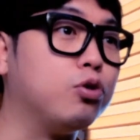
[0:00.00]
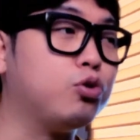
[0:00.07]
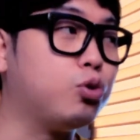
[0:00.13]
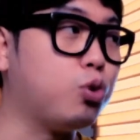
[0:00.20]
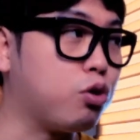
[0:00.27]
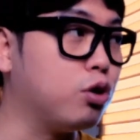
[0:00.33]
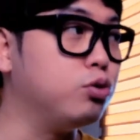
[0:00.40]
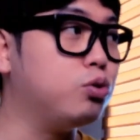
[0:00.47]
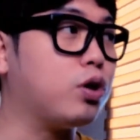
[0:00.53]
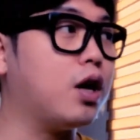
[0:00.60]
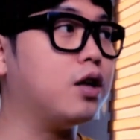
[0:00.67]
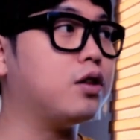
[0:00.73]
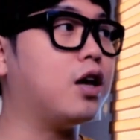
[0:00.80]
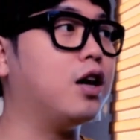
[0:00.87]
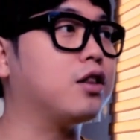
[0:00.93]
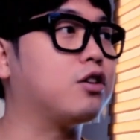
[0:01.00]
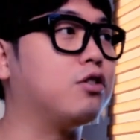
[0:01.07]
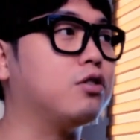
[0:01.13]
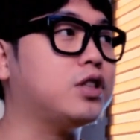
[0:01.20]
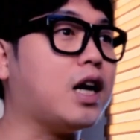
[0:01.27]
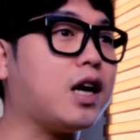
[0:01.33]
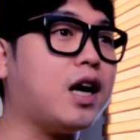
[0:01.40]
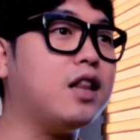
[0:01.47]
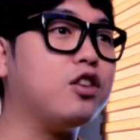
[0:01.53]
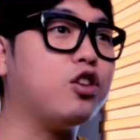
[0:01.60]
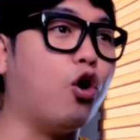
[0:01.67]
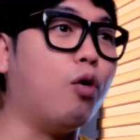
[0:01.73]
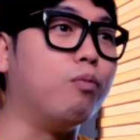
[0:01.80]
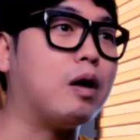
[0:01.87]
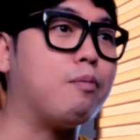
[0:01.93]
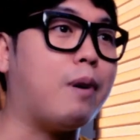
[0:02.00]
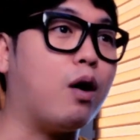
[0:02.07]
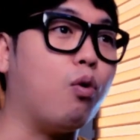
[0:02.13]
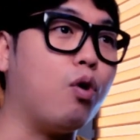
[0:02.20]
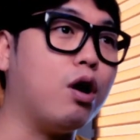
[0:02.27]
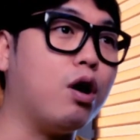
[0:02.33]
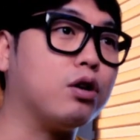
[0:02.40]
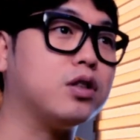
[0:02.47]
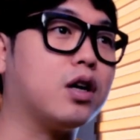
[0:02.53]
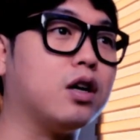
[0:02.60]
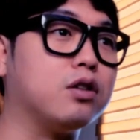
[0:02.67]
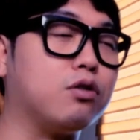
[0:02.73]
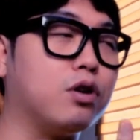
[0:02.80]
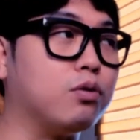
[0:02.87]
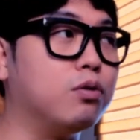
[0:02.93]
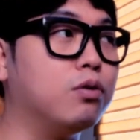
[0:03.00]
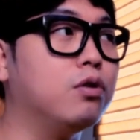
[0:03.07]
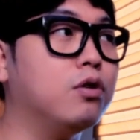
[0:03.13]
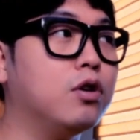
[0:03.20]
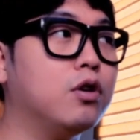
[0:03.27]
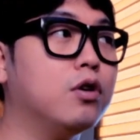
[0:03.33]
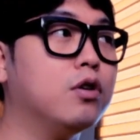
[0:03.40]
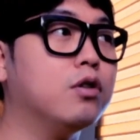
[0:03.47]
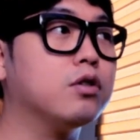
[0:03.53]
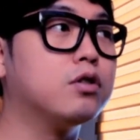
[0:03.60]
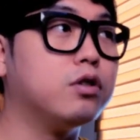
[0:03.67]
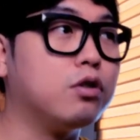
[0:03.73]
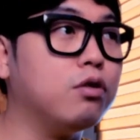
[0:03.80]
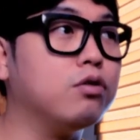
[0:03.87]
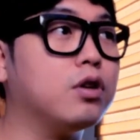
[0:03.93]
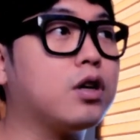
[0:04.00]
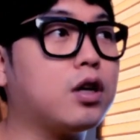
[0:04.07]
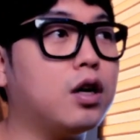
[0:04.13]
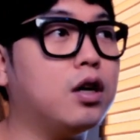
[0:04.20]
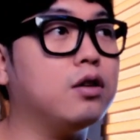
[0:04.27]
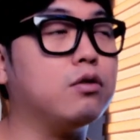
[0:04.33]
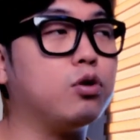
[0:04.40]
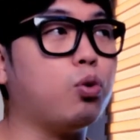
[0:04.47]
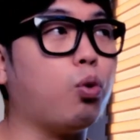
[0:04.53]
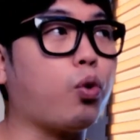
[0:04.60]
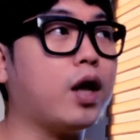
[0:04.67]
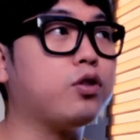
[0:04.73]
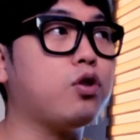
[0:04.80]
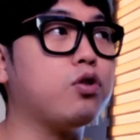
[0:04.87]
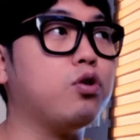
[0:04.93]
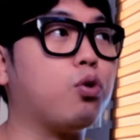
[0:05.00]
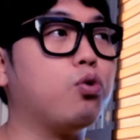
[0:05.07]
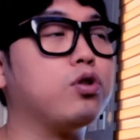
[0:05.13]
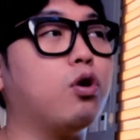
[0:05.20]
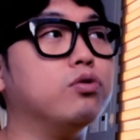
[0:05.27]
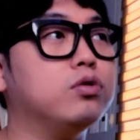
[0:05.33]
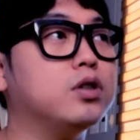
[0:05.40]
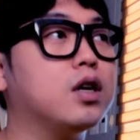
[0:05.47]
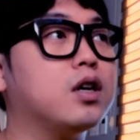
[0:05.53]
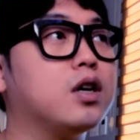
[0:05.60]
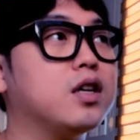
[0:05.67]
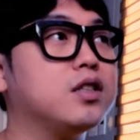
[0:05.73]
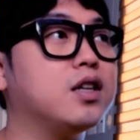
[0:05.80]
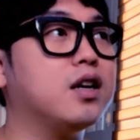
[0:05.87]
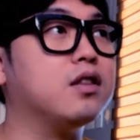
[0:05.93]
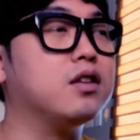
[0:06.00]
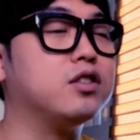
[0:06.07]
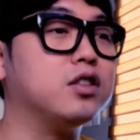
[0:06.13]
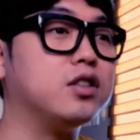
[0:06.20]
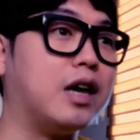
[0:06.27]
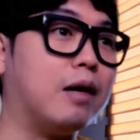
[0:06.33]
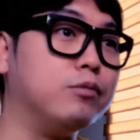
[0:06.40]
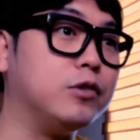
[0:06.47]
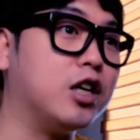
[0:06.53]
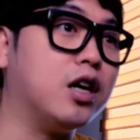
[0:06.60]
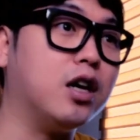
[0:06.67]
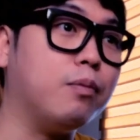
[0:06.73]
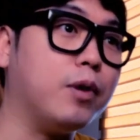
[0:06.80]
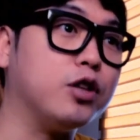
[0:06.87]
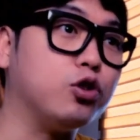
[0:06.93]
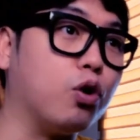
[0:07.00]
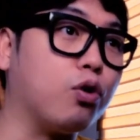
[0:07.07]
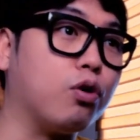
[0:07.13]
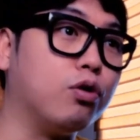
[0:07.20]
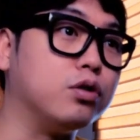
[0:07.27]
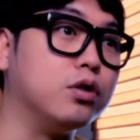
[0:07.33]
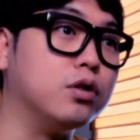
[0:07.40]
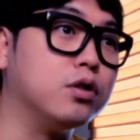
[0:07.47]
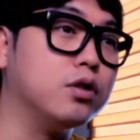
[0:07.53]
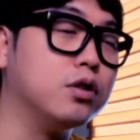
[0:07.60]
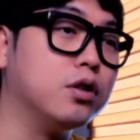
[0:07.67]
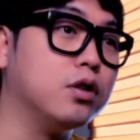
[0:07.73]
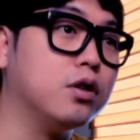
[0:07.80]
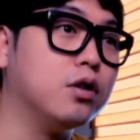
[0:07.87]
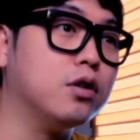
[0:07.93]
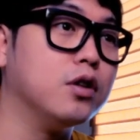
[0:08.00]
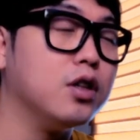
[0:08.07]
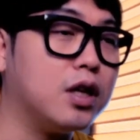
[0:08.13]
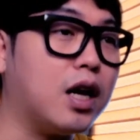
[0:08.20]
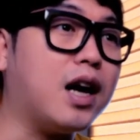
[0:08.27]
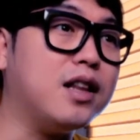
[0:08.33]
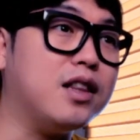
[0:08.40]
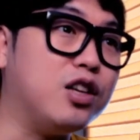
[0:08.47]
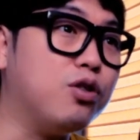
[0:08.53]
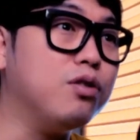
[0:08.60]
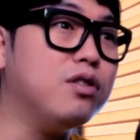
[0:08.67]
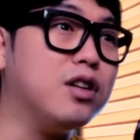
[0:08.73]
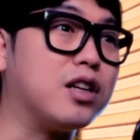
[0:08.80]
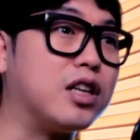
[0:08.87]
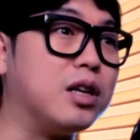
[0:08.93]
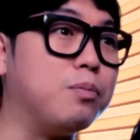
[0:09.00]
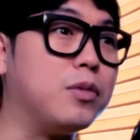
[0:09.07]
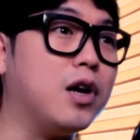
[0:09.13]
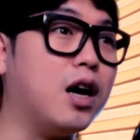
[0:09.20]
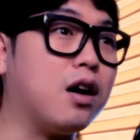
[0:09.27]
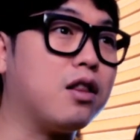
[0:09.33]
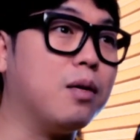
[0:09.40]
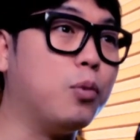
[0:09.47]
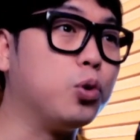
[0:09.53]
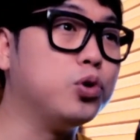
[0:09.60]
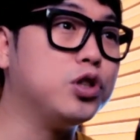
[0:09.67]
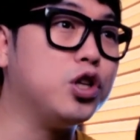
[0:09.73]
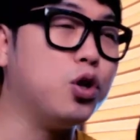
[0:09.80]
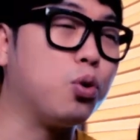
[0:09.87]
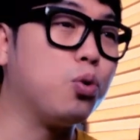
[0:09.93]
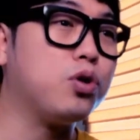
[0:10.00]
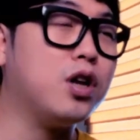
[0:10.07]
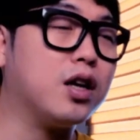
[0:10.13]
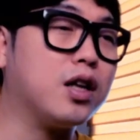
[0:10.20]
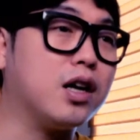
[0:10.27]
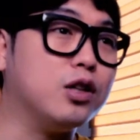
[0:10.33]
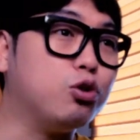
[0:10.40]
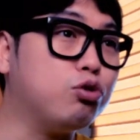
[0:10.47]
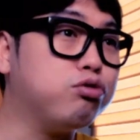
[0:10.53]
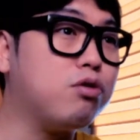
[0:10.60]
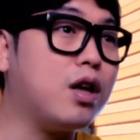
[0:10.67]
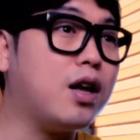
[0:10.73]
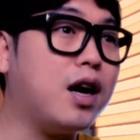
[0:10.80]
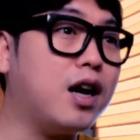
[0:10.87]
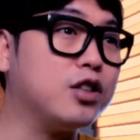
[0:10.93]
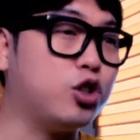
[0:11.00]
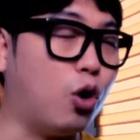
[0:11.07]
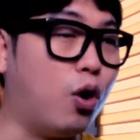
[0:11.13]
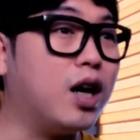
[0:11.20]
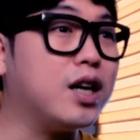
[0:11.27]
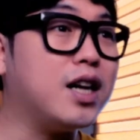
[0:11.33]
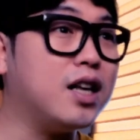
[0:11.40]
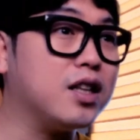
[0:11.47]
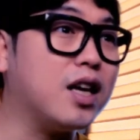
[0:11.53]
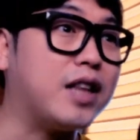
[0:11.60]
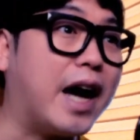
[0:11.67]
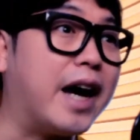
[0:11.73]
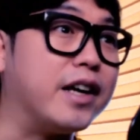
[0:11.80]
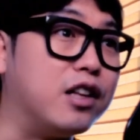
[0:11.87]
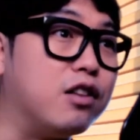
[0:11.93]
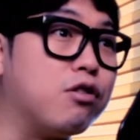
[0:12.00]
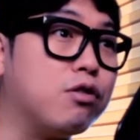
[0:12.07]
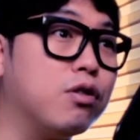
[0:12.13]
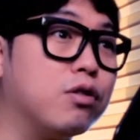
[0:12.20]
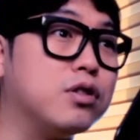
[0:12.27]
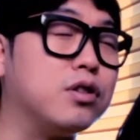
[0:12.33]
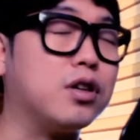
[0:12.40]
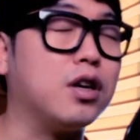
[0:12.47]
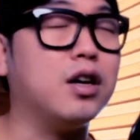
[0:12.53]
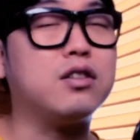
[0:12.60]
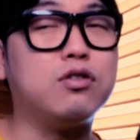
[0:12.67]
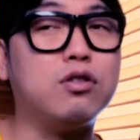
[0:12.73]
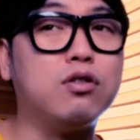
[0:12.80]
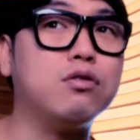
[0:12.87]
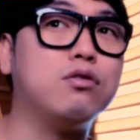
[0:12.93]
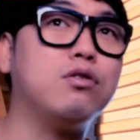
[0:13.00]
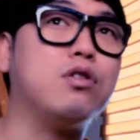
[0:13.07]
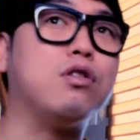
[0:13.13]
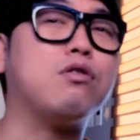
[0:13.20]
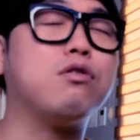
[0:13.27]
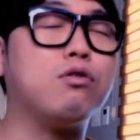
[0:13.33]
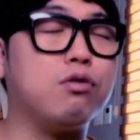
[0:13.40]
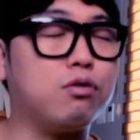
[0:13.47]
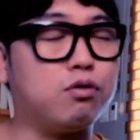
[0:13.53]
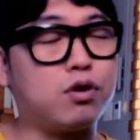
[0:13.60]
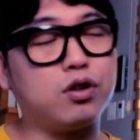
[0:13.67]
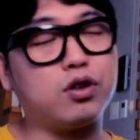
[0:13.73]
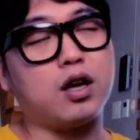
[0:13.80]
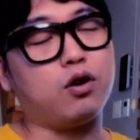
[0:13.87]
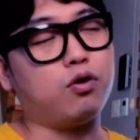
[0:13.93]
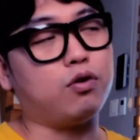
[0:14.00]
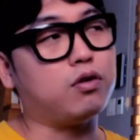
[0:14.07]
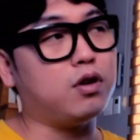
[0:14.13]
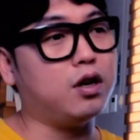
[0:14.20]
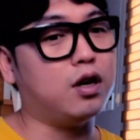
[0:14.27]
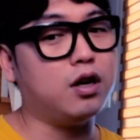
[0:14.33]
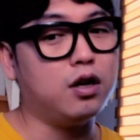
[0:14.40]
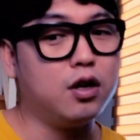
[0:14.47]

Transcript: 조선족에 대한 그런 착한 경험담이 막 올라오기 시작하더라고. 그러니까 욕했던 여론이 언제 그랬냐는 듯이 잠잠해졌거든. 약간 이런 느낌이야. 항상 뭐든지 여론이랑 그 추세랑 저항이라는 게다 있어. 그게 그런 것들이 있어서 그렇게 된 건데